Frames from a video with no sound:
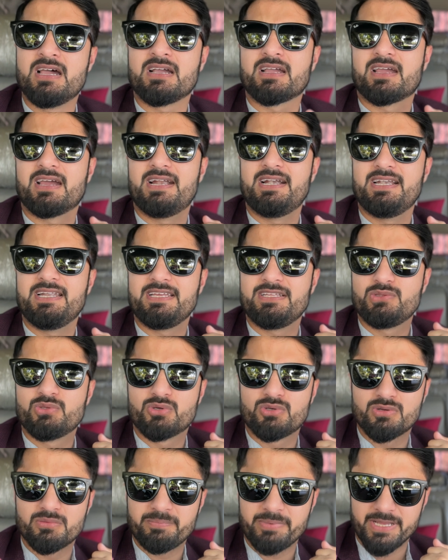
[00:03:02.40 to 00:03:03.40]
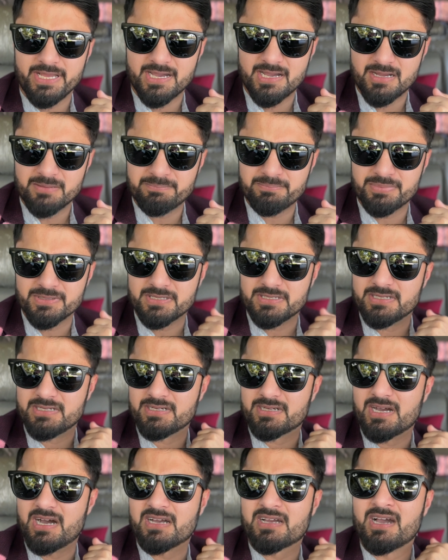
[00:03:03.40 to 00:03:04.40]
काइंडली इन दोनों पे आप
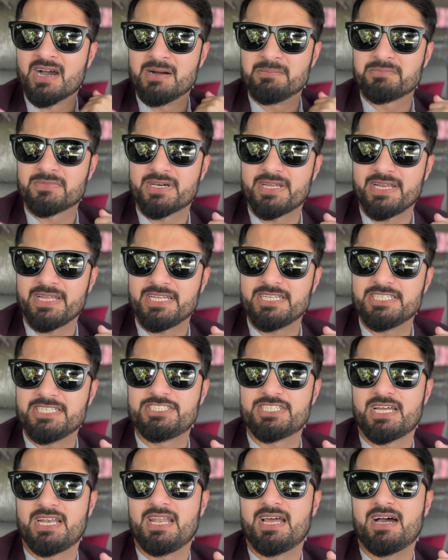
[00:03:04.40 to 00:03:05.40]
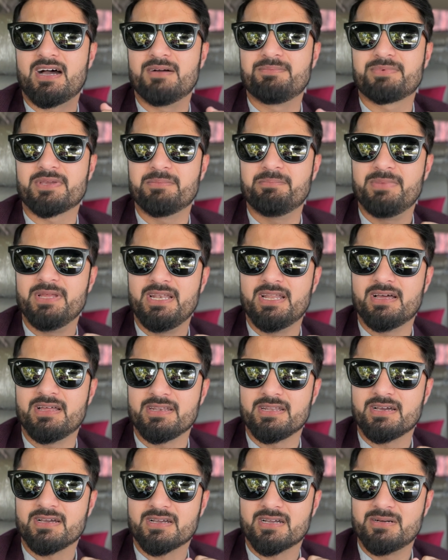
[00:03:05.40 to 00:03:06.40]
काम करें इन आपके बिल
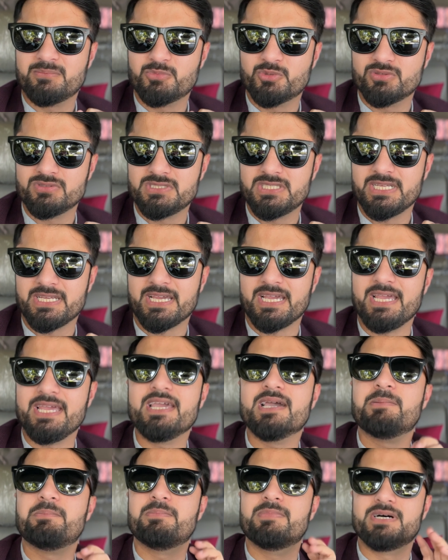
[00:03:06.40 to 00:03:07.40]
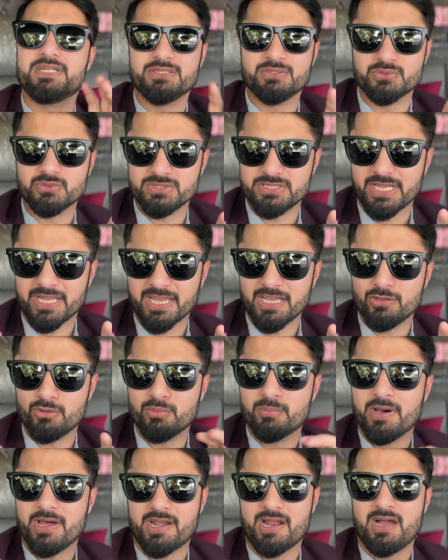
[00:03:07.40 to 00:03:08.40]
आना कम हो जाएंगे या बंद हो जाएंगे
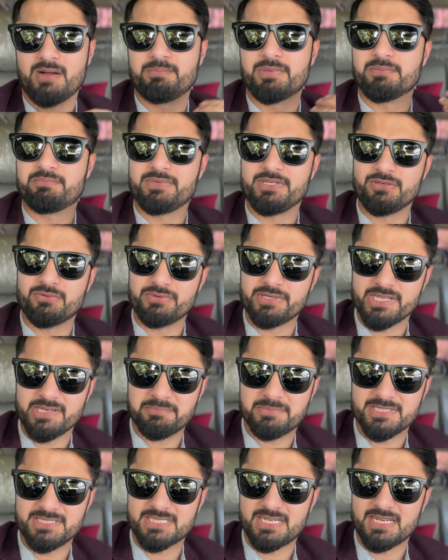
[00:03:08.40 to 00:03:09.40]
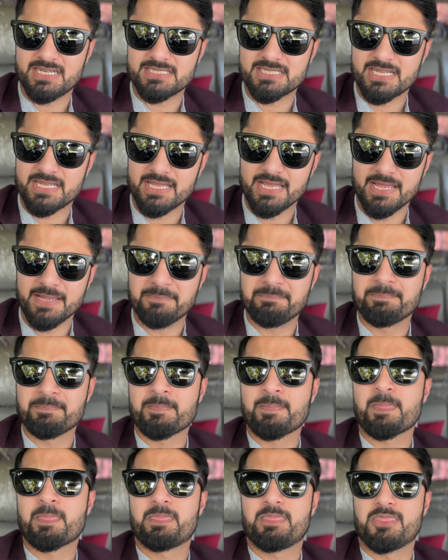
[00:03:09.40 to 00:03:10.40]
दोबारा आप अपनी रूटीन पे चले जाएंगे
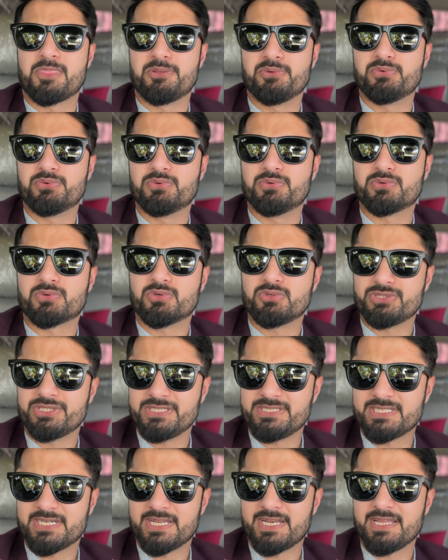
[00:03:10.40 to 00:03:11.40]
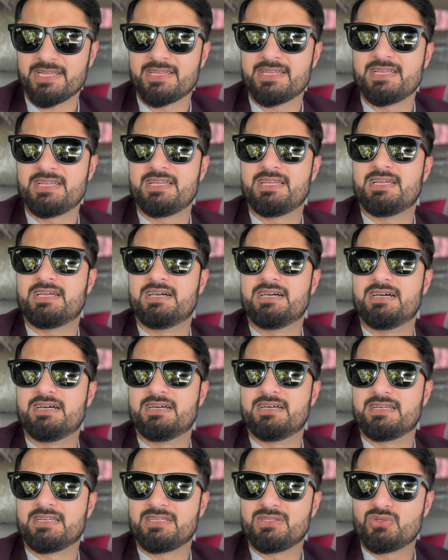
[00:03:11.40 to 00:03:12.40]
तो कोशिश करें
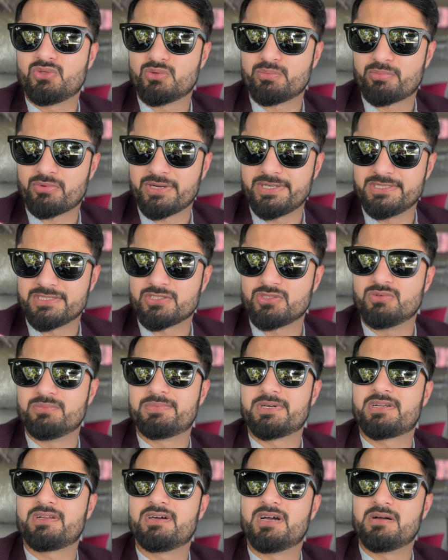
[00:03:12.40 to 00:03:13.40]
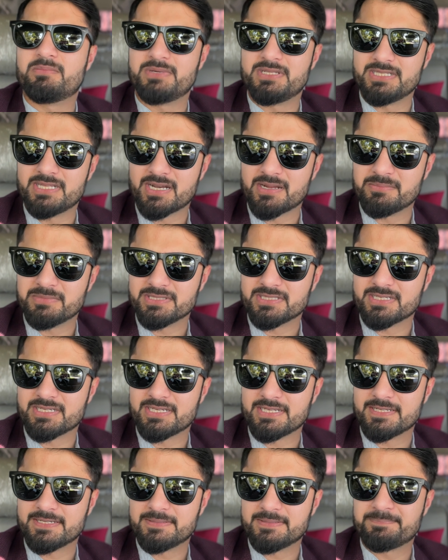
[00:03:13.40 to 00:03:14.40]
इन दो पॉइंट्स के ऊपर अमल दरामद
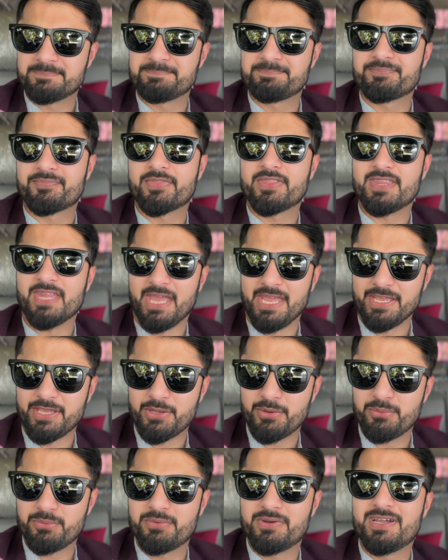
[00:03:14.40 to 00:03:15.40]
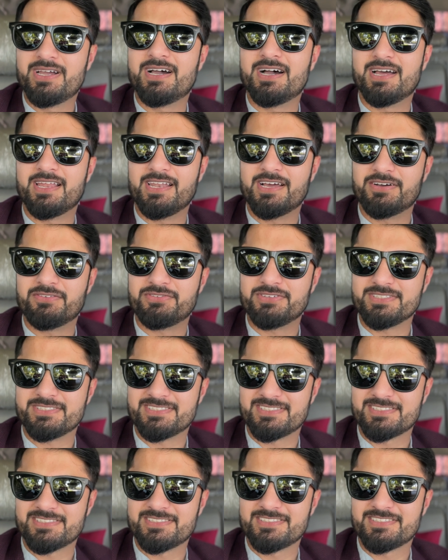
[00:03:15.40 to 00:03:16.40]
करें थैंक यू अल्लाह हाफिज़